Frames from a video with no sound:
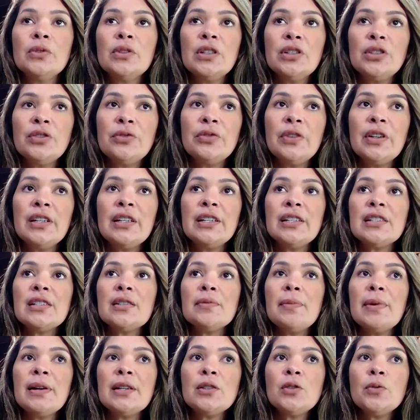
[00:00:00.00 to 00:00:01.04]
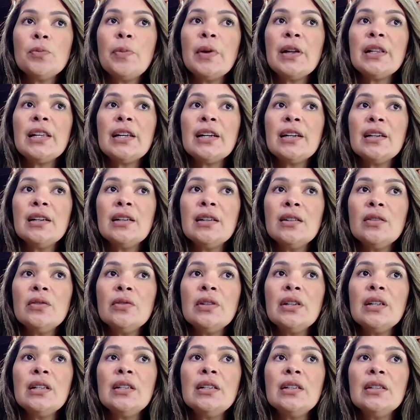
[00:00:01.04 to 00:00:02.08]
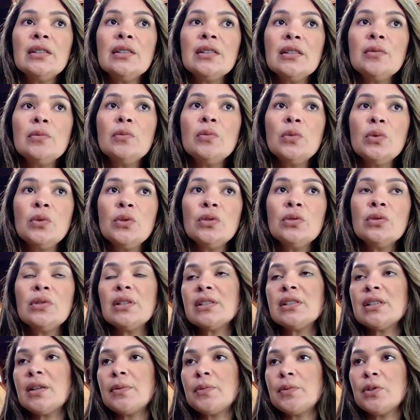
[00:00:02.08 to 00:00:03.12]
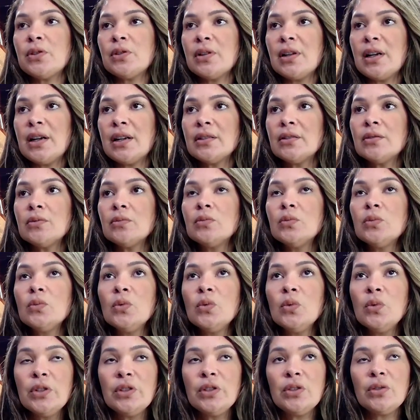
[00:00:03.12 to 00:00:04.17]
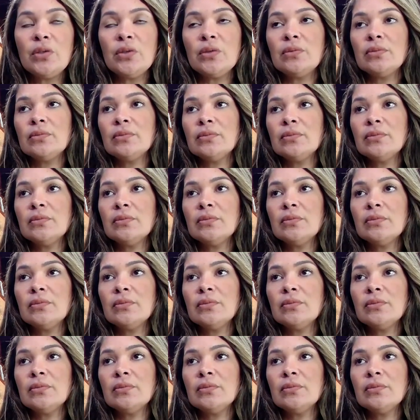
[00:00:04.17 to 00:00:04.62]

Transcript: Muita diferença. Mas o Petecão, ele anda muito decepcionado. Muito.